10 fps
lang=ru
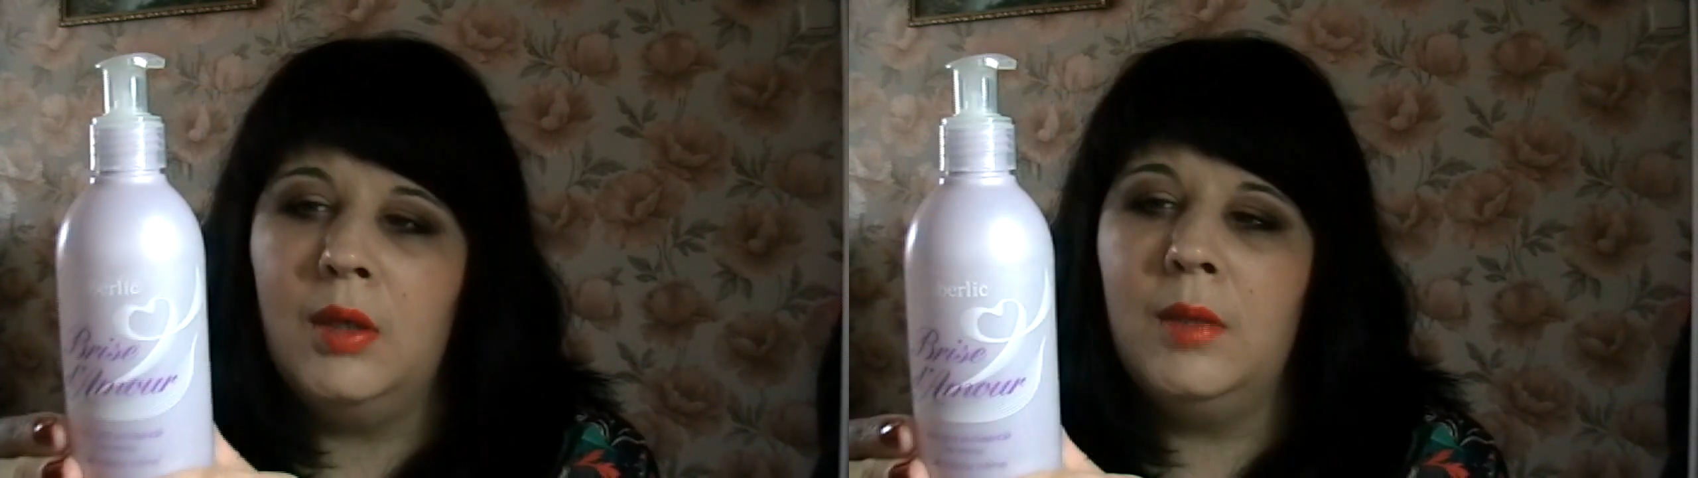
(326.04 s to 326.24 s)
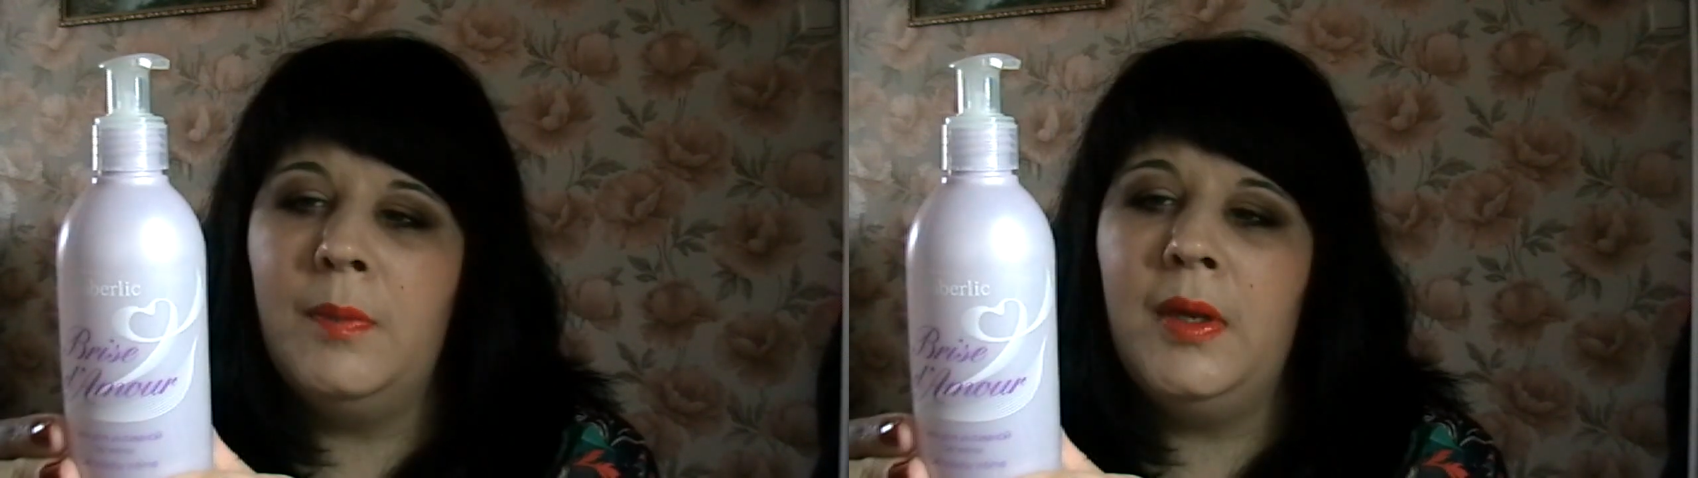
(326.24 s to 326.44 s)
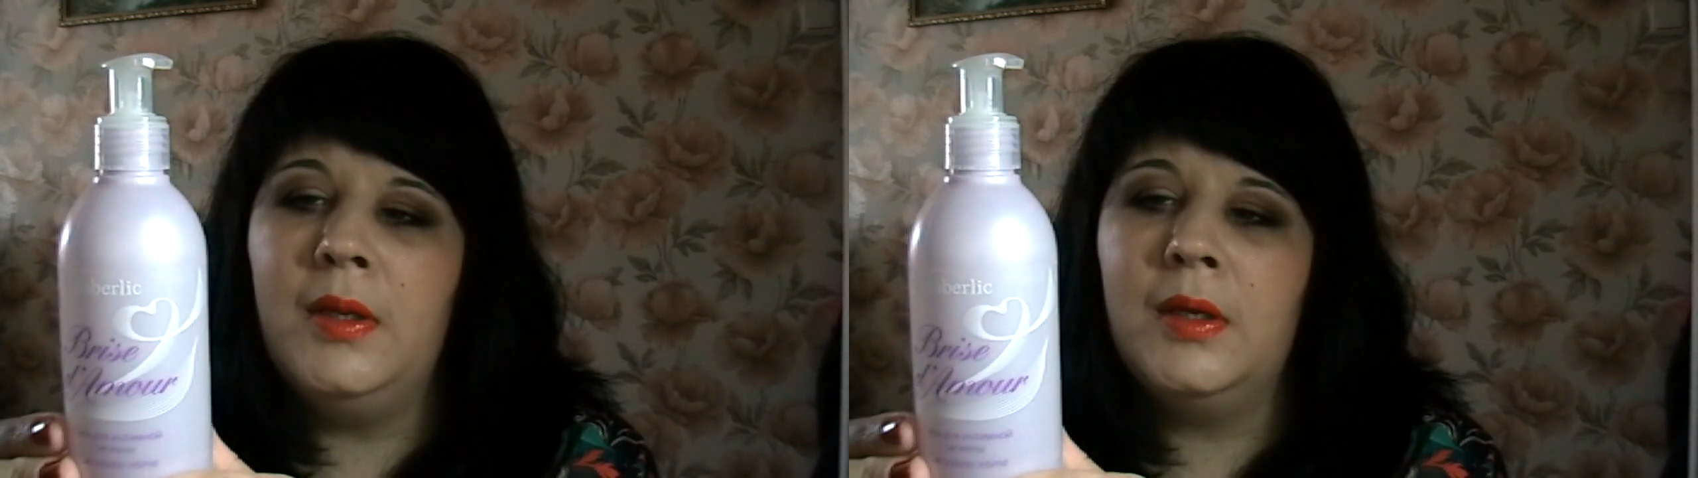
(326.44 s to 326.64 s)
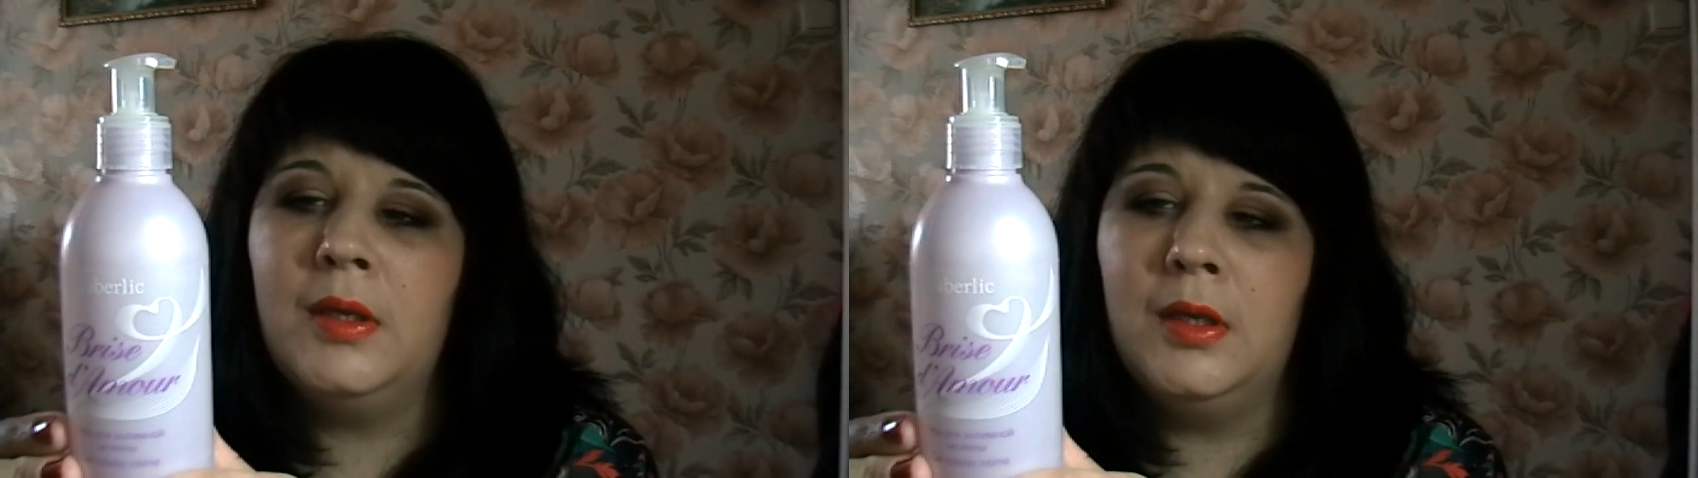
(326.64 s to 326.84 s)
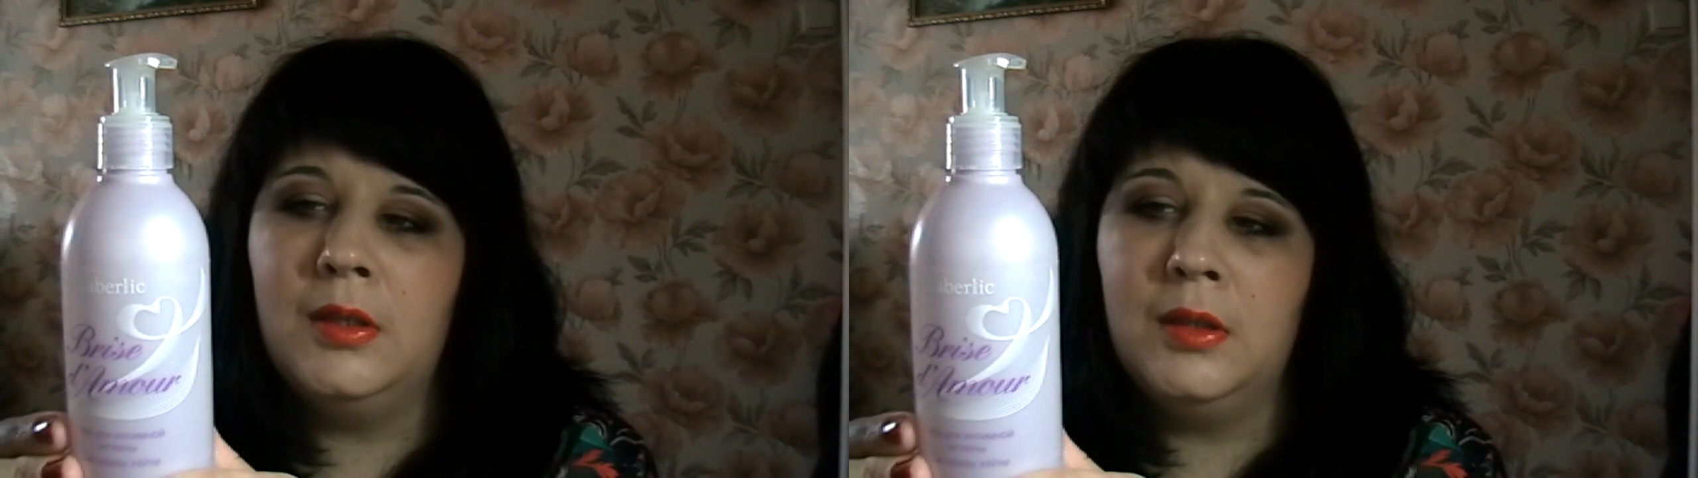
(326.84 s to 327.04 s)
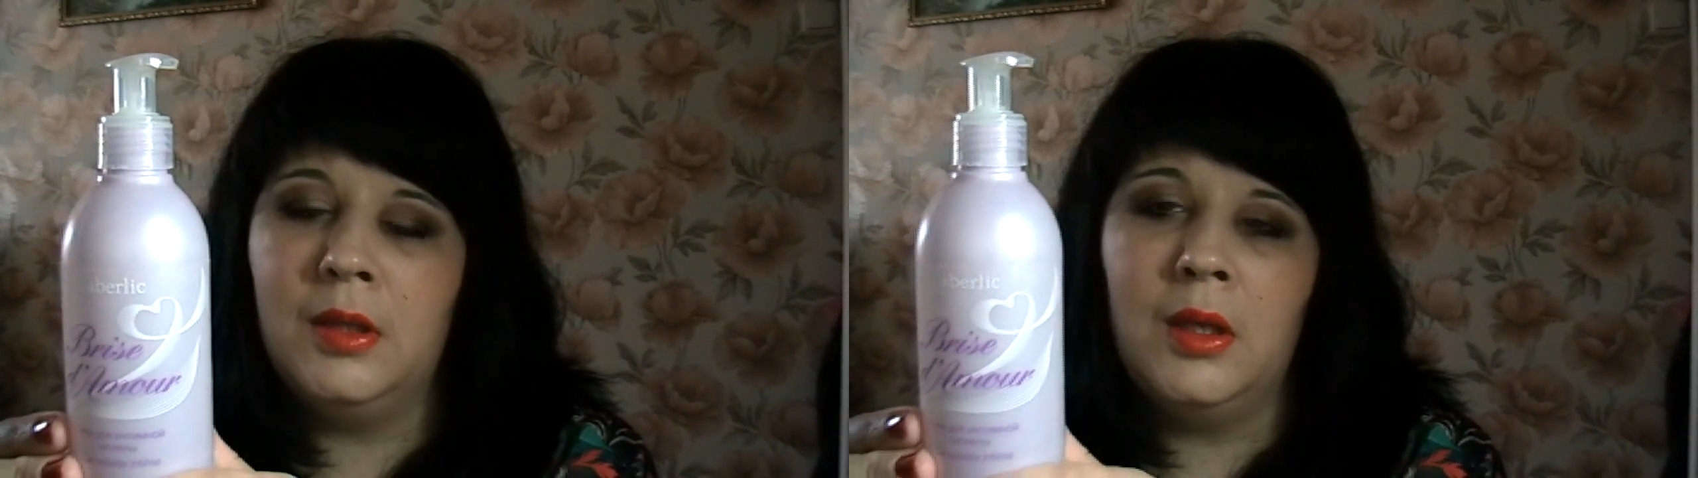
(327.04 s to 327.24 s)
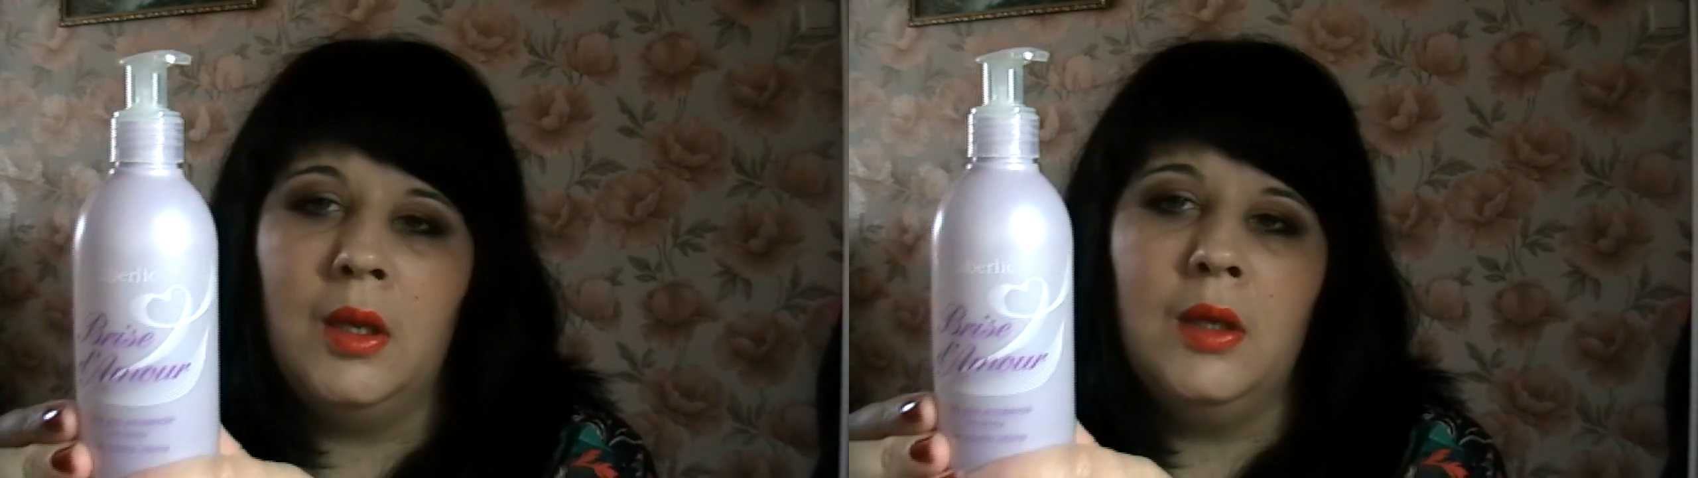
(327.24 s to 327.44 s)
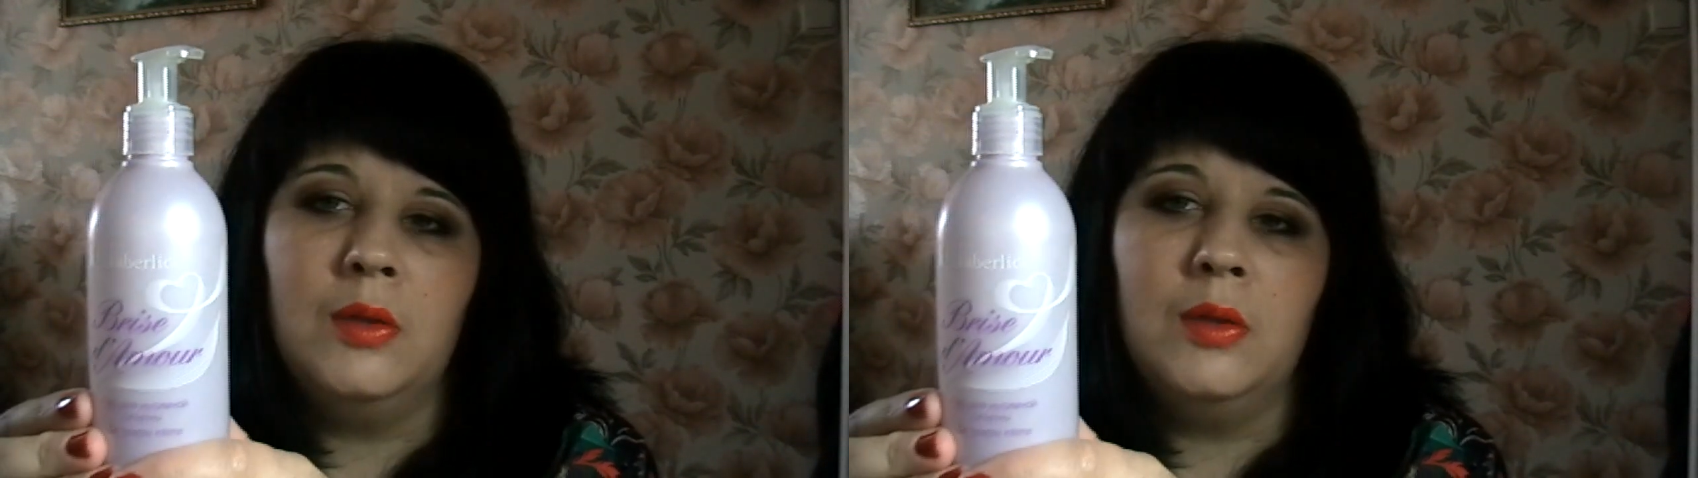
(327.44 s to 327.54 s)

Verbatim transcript: гипоаллергенный,